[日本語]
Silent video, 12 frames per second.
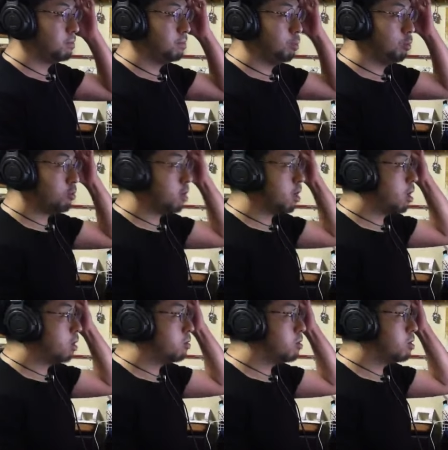ポスターかっ
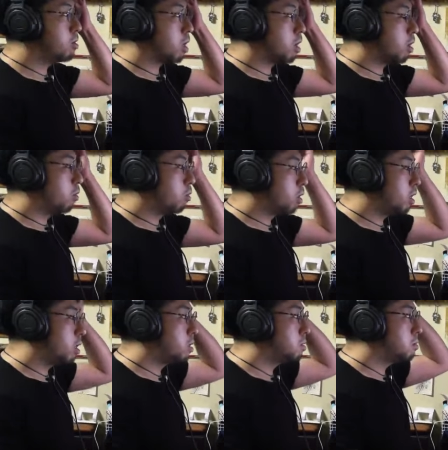こいいよね。こ
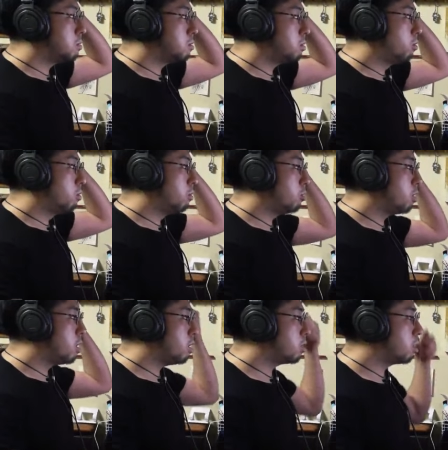れ、俺も部
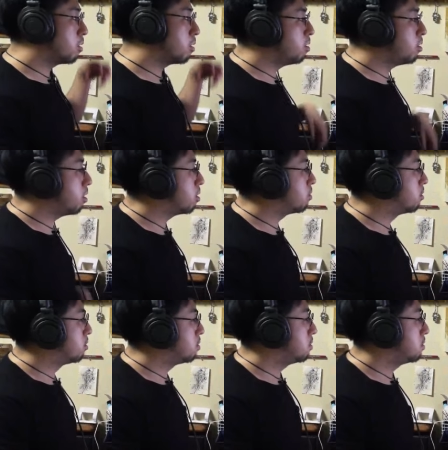屋に飾りたいも
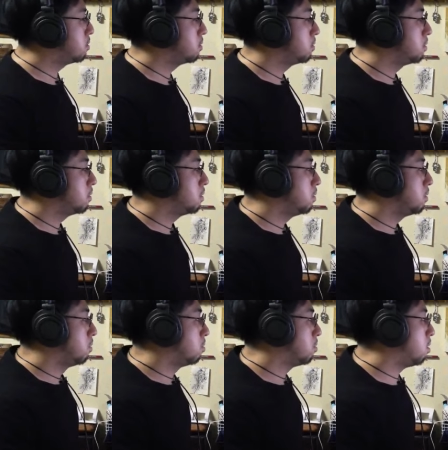
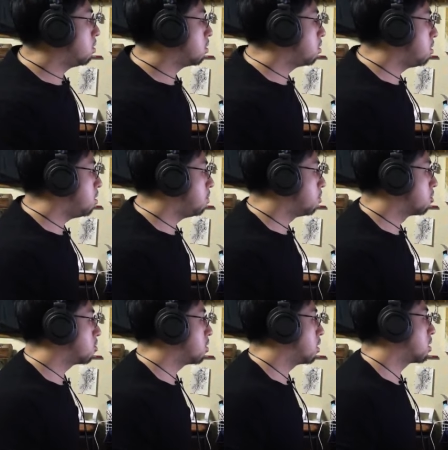ん。なかなかいい
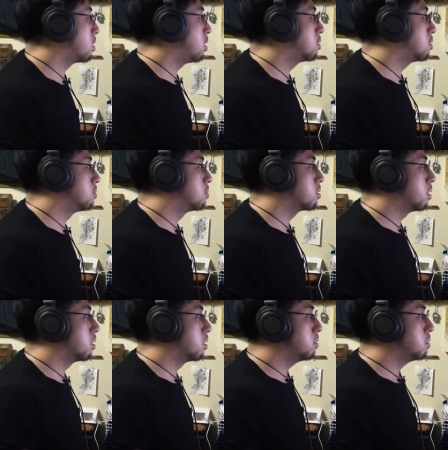ポスターだなと思って。
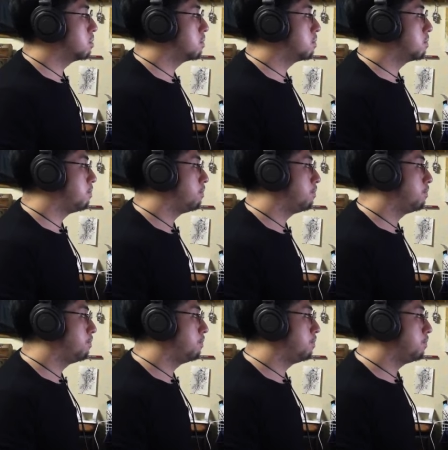うん。